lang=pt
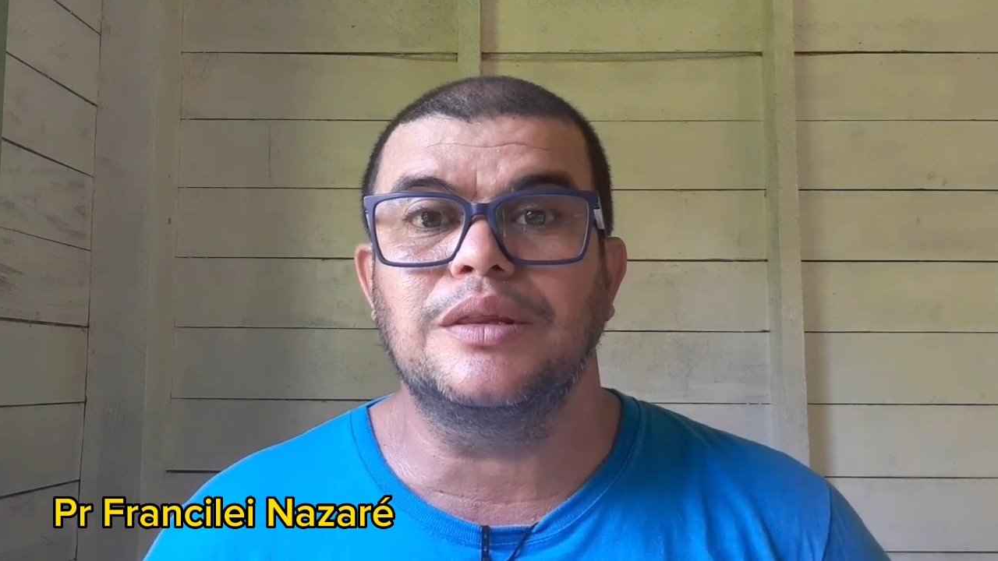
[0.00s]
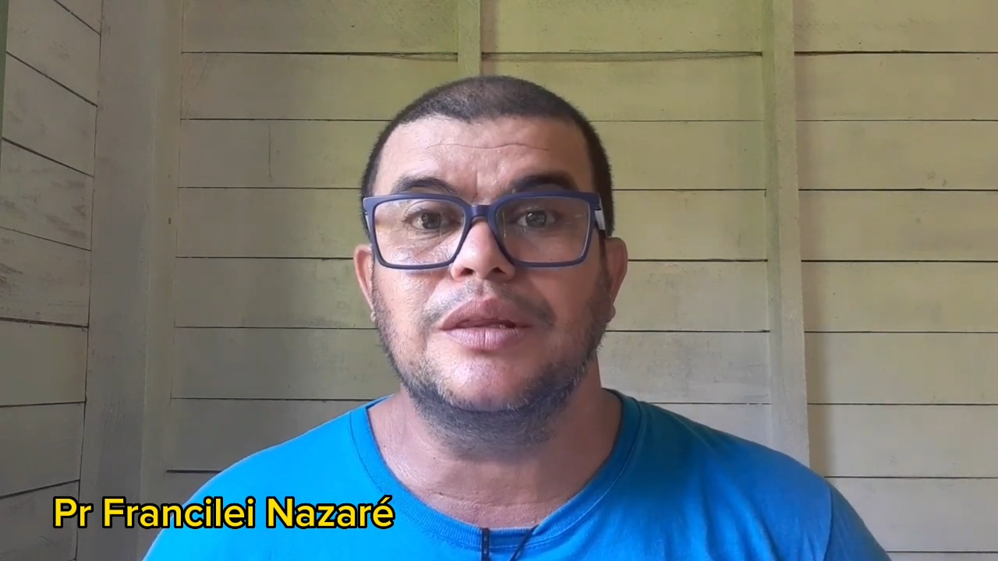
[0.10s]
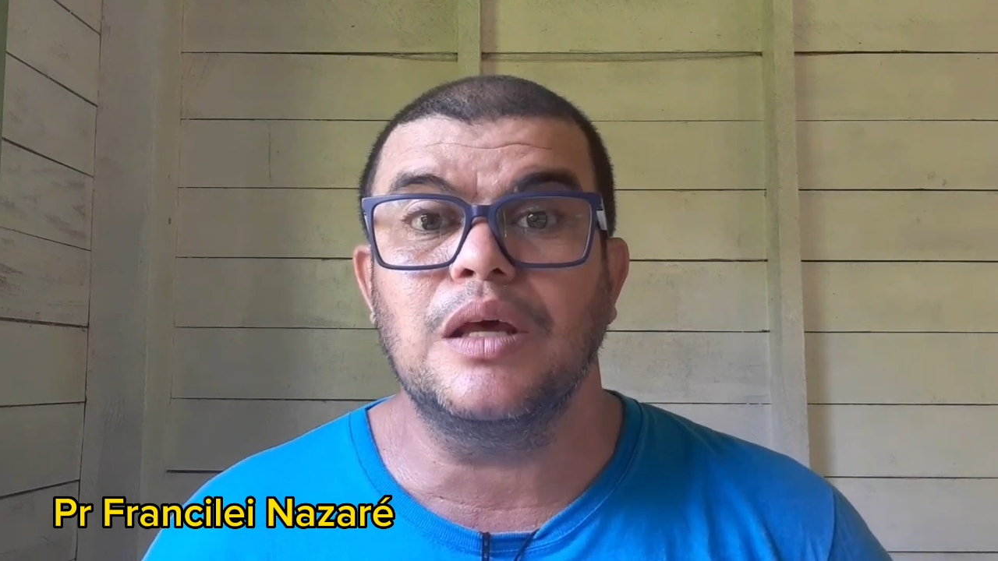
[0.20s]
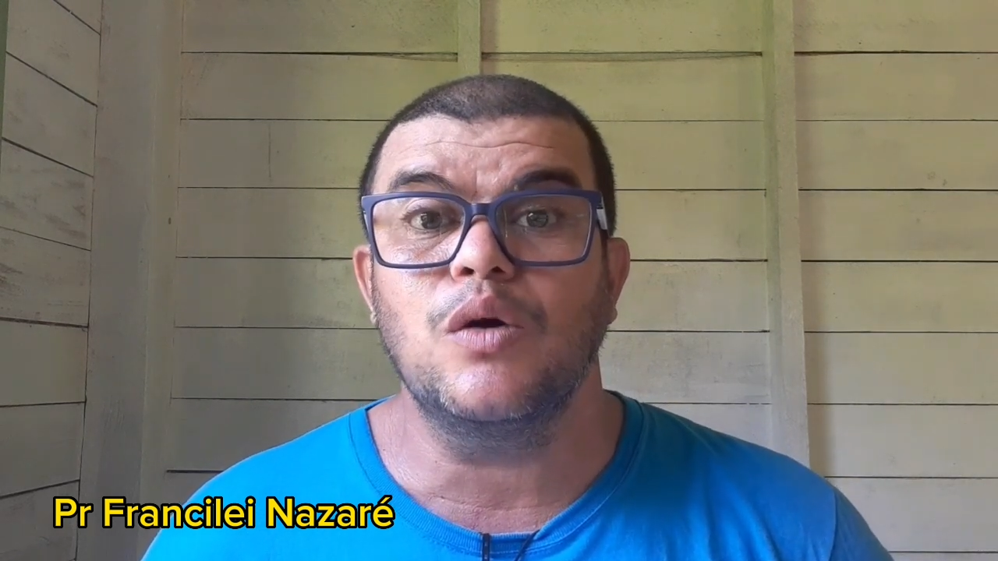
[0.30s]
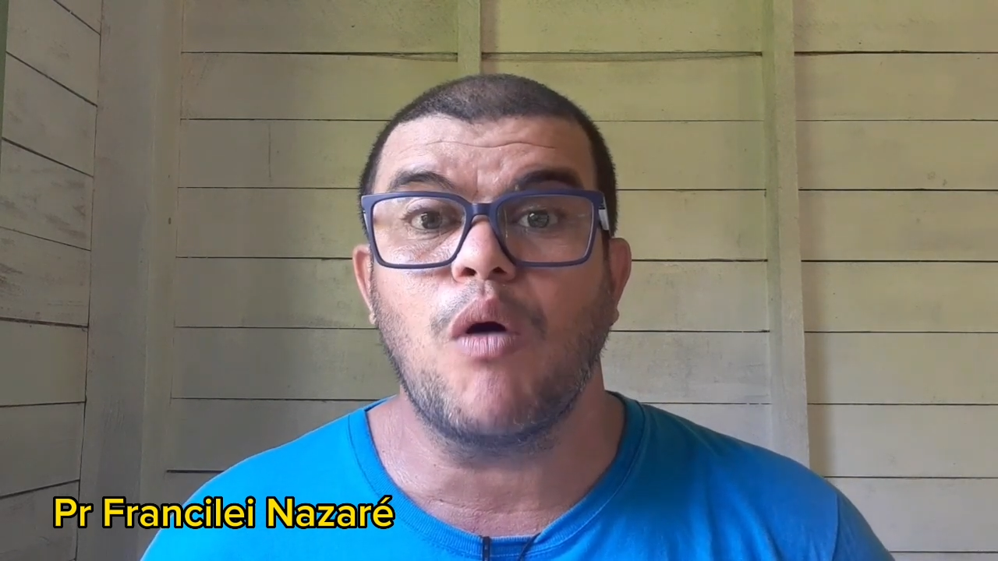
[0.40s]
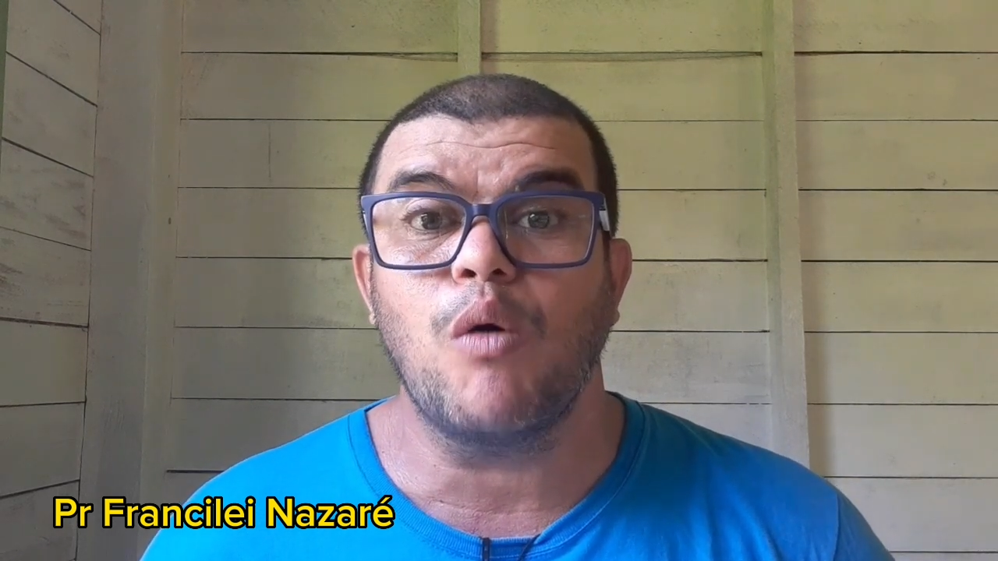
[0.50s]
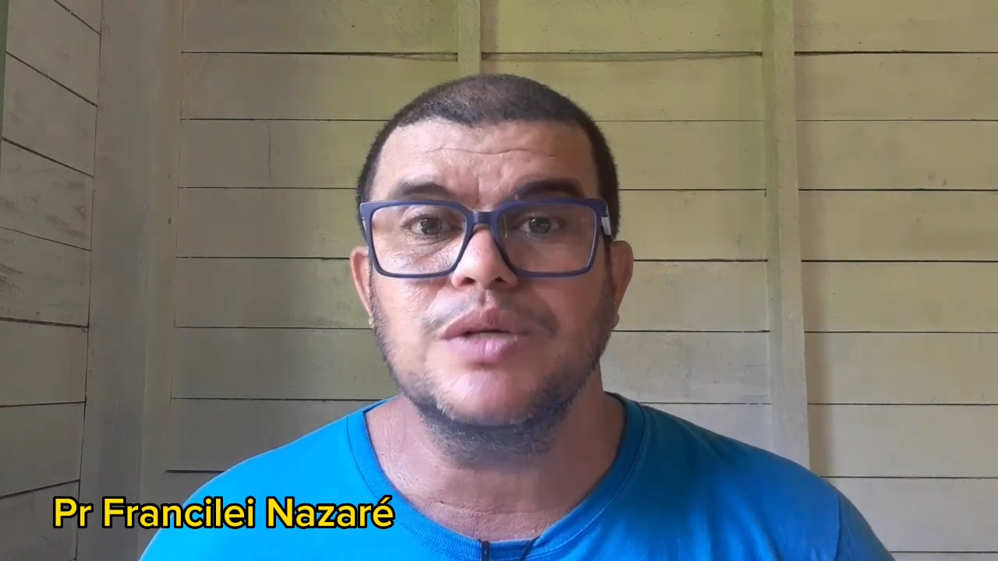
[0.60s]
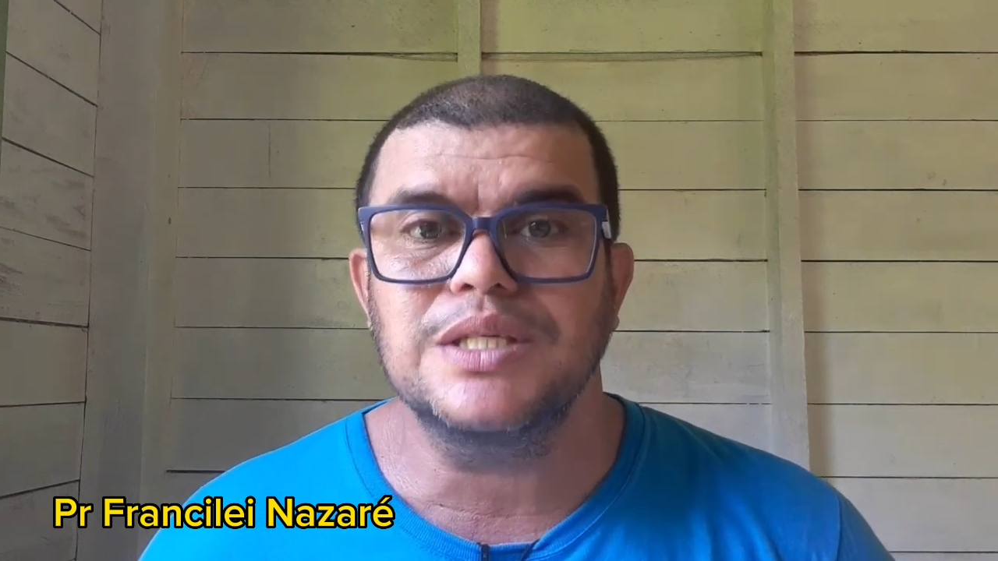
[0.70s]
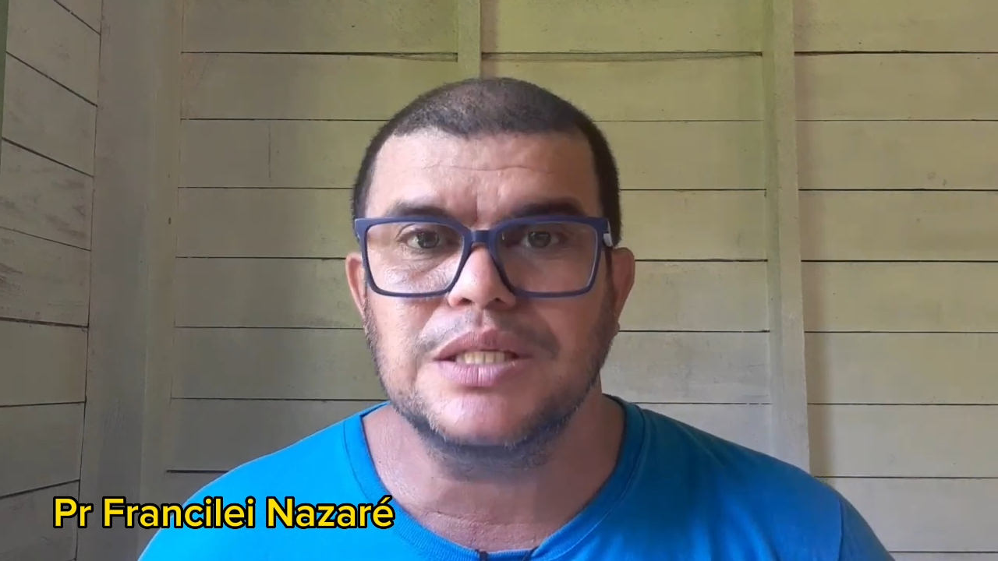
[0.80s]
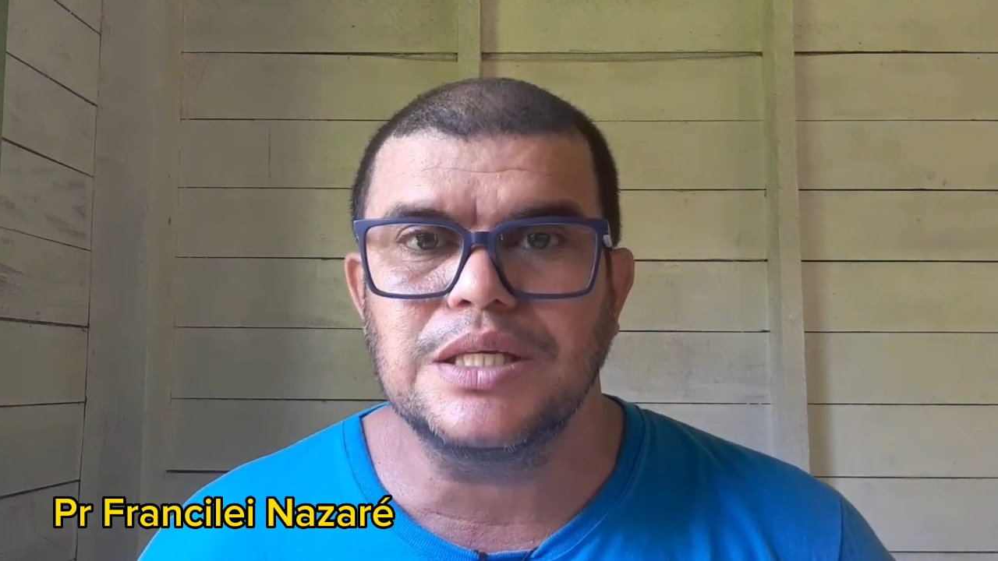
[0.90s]
teu
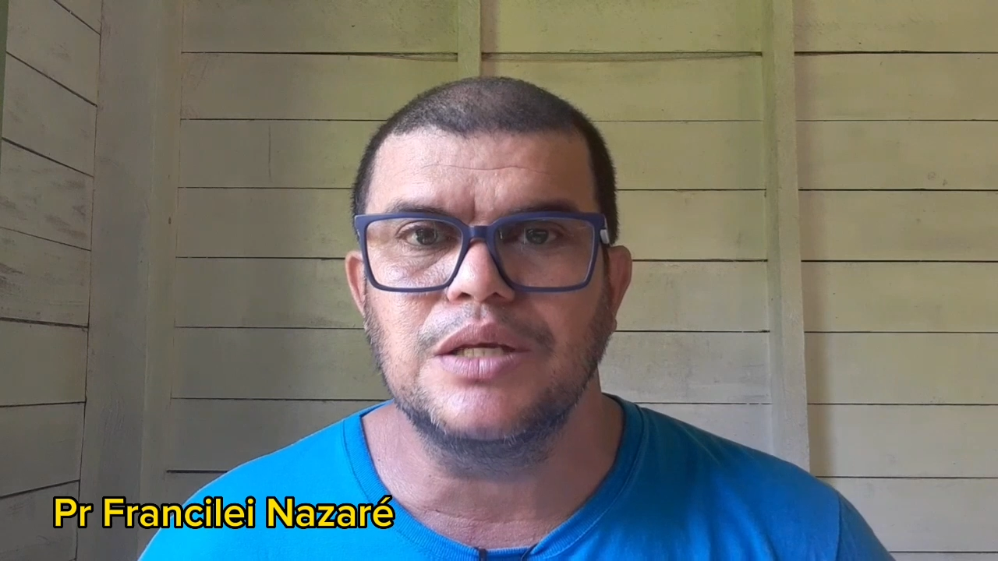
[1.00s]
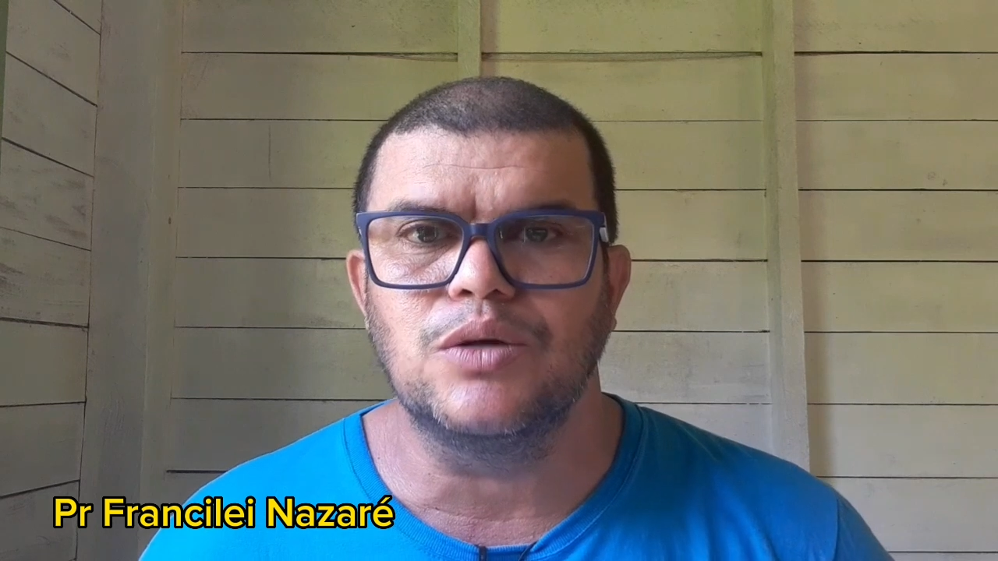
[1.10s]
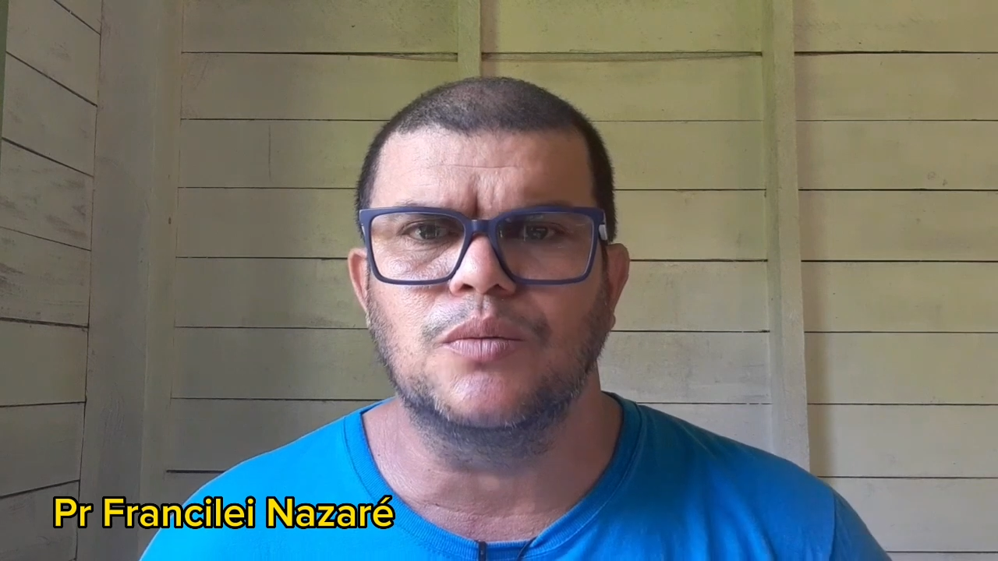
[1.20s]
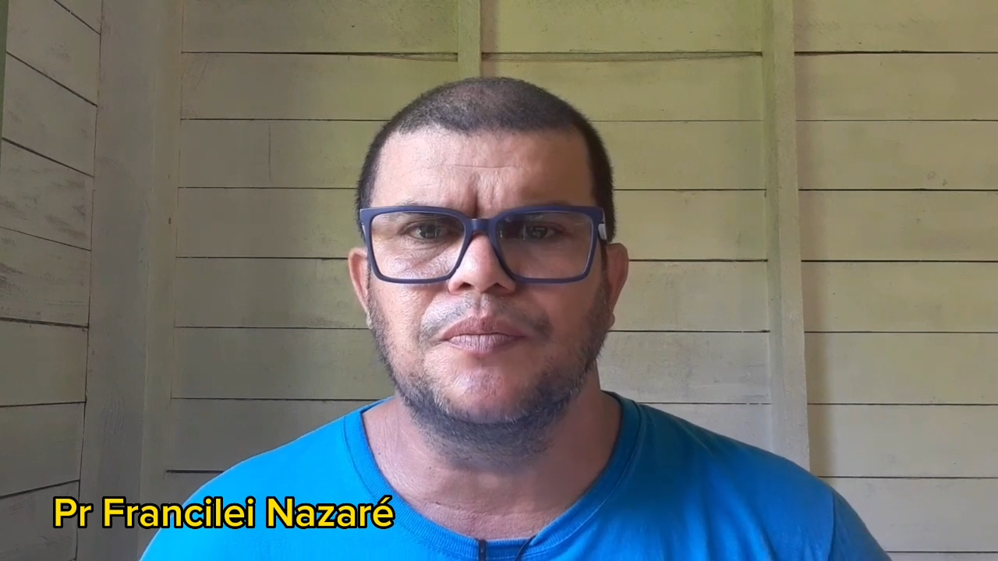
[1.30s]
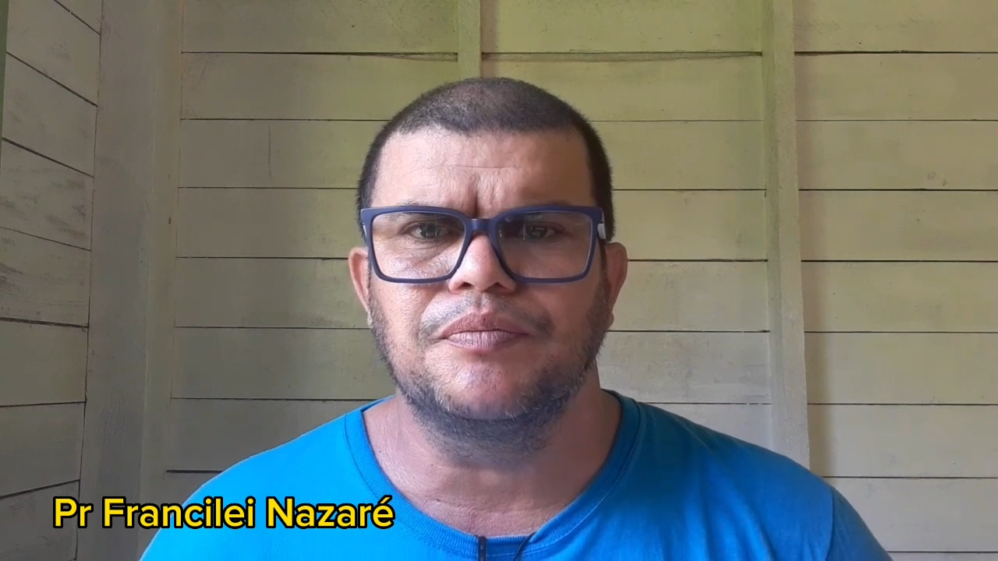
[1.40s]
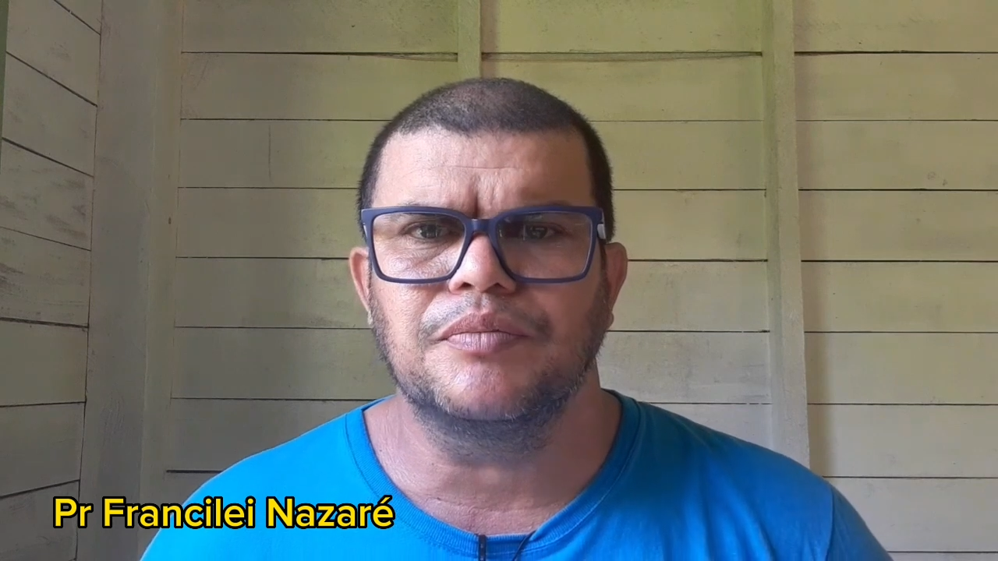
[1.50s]
auxílio,